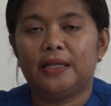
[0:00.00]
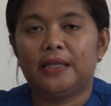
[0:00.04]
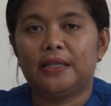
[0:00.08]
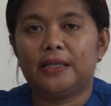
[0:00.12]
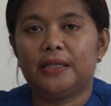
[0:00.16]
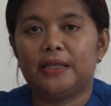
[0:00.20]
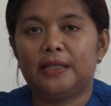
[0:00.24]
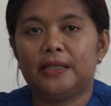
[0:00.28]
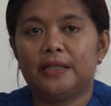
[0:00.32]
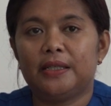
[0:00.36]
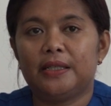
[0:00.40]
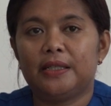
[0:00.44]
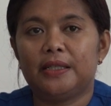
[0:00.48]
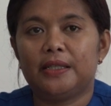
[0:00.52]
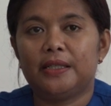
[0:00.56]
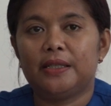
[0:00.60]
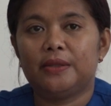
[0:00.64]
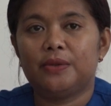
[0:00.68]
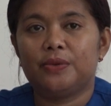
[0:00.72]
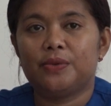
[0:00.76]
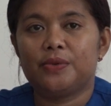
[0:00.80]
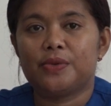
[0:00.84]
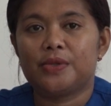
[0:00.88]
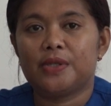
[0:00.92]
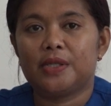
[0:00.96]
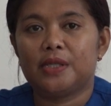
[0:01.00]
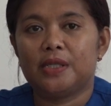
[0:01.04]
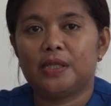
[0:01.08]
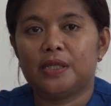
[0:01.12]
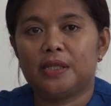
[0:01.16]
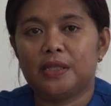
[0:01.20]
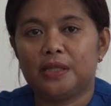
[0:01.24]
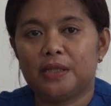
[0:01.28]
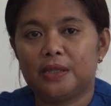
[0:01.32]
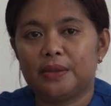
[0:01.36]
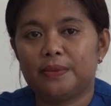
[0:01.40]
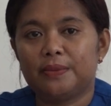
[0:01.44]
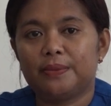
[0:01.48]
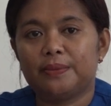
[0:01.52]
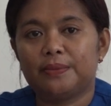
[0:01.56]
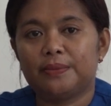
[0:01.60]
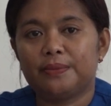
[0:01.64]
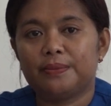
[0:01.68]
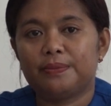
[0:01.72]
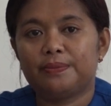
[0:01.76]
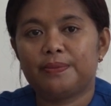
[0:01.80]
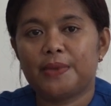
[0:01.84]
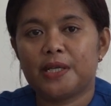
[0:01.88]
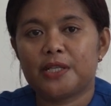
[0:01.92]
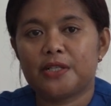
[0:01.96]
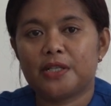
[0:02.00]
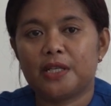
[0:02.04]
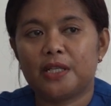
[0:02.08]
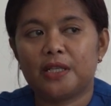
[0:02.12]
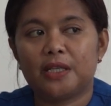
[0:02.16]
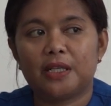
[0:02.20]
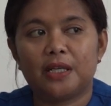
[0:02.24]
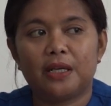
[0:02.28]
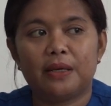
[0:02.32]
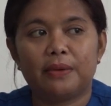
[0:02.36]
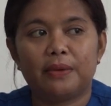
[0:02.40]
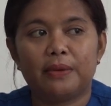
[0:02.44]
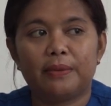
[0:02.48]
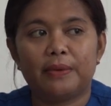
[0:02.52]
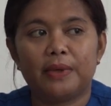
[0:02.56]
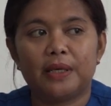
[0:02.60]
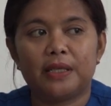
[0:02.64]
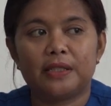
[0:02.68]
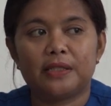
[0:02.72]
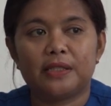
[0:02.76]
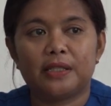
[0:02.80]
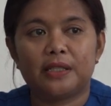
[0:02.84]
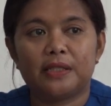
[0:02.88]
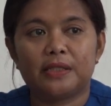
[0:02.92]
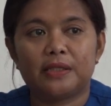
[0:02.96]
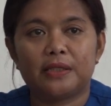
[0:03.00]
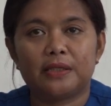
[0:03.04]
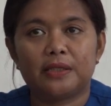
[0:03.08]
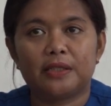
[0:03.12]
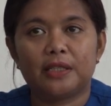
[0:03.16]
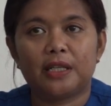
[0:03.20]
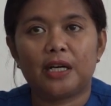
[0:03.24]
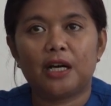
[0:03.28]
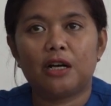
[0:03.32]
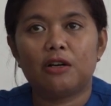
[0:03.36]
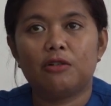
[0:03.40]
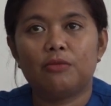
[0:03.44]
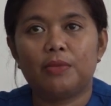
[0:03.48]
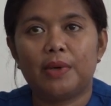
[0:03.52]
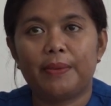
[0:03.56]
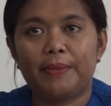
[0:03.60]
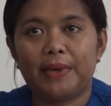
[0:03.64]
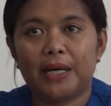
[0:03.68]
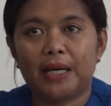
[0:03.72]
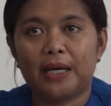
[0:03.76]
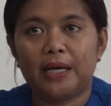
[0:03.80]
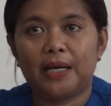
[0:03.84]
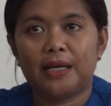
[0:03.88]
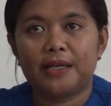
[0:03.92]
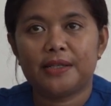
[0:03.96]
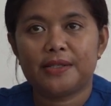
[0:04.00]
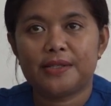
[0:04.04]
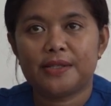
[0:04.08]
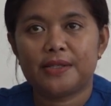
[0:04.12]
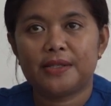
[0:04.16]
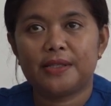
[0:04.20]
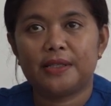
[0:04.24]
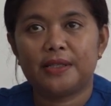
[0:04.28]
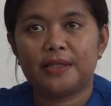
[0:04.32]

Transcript: ah, ne musi pasien ne memang trauma makas